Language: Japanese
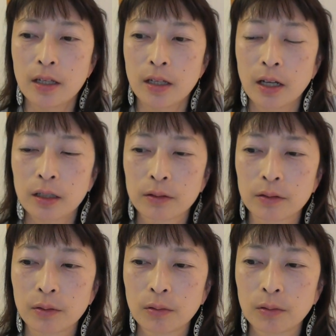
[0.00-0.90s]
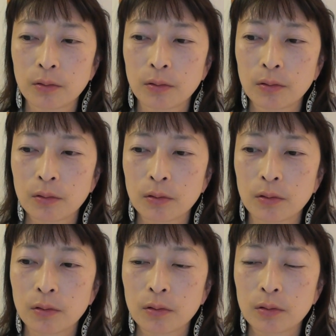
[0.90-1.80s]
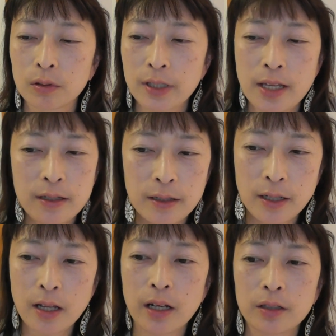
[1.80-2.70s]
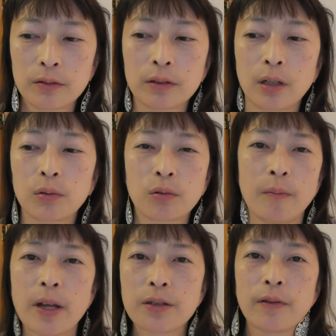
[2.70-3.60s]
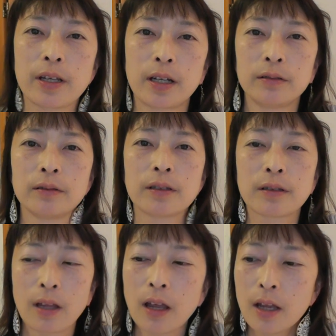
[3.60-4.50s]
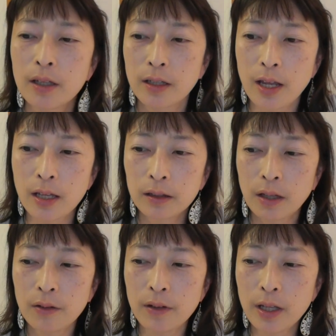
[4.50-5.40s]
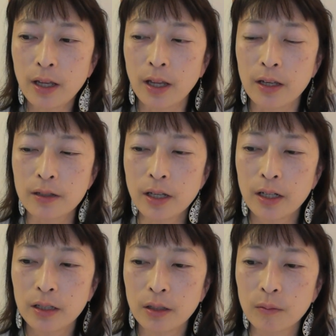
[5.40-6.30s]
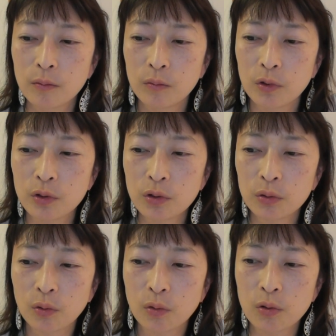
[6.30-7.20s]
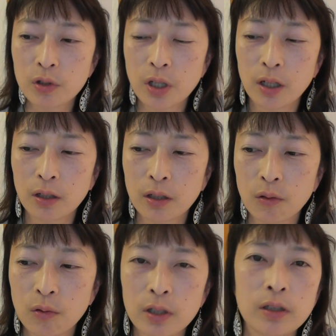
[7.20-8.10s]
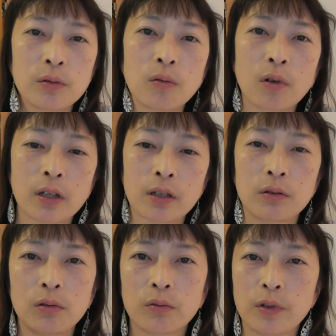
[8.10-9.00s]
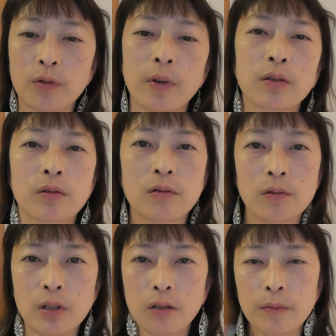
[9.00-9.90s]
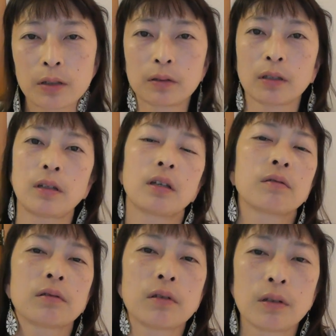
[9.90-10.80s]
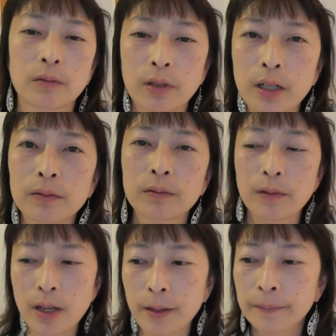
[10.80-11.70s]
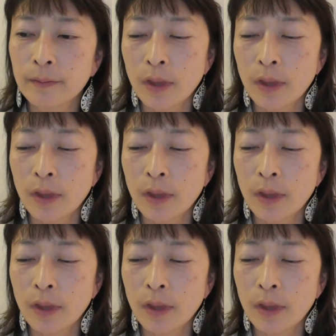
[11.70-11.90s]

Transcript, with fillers: あの先生が言ったことをまずはやるんですね。でやった上でさらにもうちょっとこうしたいかなこれってどうかなっていうのをフィードバックするそれでうまくなっていくっていうのをやるので